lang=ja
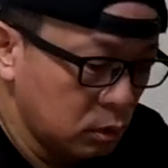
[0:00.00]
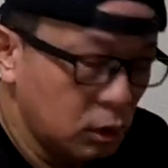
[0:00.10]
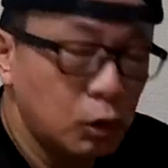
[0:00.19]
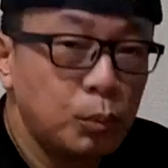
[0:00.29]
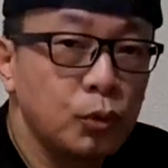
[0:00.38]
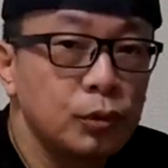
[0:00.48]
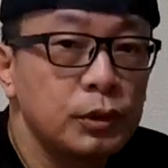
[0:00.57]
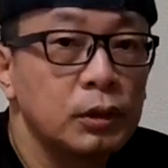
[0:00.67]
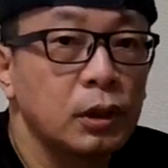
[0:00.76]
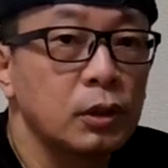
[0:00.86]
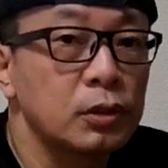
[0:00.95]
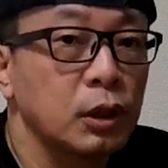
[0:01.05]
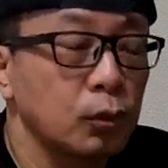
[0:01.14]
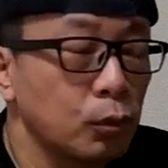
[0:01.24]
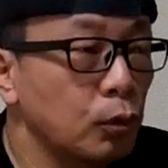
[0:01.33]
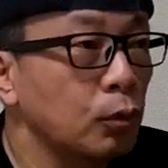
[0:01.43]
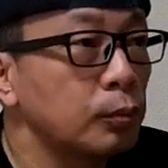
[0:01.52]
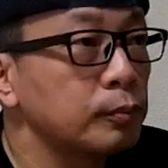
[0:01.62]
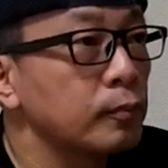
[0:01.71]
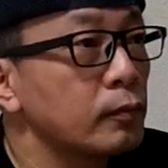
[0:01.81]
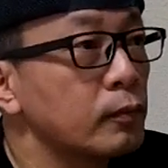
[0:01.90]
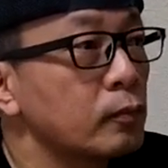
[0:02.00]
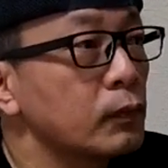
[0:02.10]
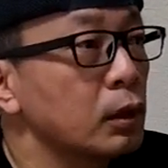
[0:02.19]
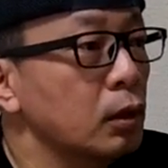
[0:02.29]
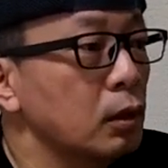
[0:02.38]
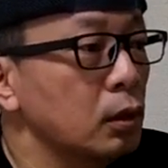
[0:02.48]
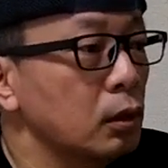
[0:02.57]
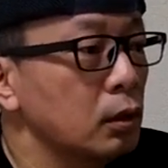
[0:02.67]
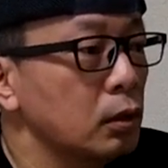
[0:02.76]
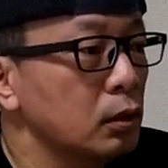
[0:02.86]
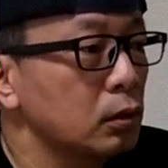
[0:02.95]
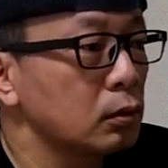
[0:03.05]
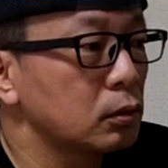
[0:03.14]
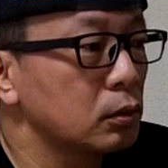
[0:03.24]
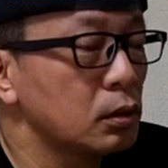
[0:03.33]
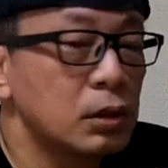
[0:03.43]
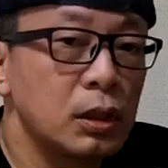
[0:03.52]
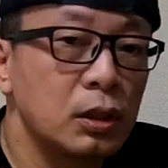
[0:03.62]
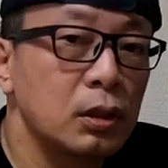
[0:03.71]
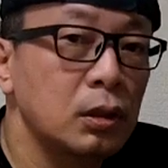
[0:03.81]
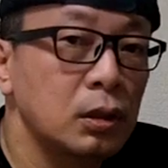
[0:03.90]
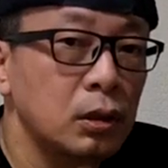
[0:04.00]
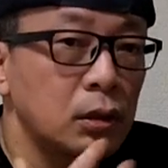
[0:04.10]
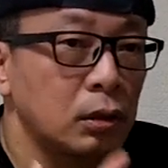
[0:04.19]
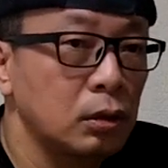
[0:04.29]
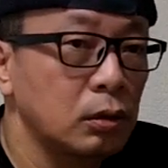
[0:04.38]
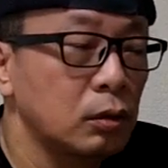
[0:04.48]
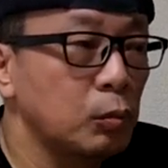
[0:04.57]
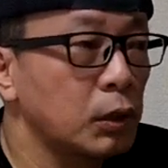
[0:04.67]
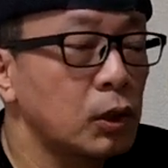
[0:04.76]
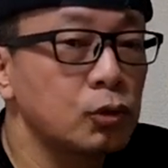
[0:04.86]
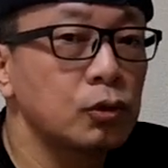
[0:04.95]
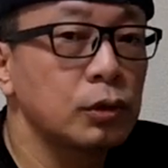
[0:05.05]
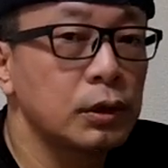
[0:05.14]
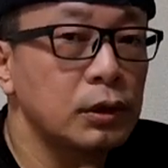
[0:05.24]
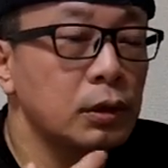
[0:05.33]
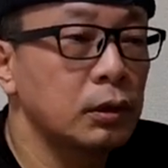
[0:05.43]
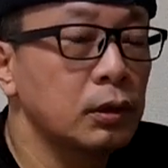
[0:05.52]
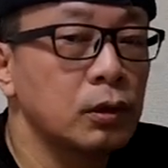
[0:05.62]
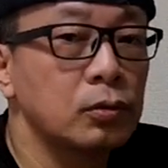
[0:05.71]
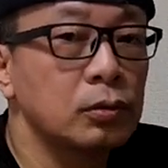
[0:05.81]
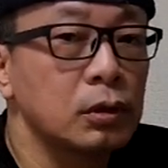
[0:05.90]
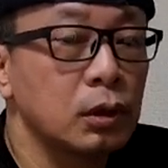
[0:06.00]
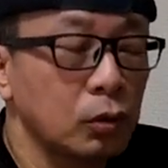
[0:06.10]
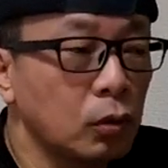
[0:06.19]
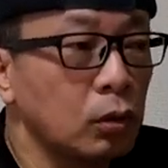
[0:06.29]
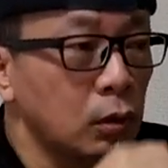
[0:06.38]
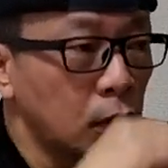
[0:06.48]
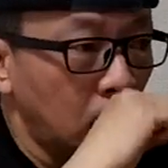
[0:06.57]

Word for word: だって病院なんですけど、えー、席はまだちょっとね、席出てるんですけど、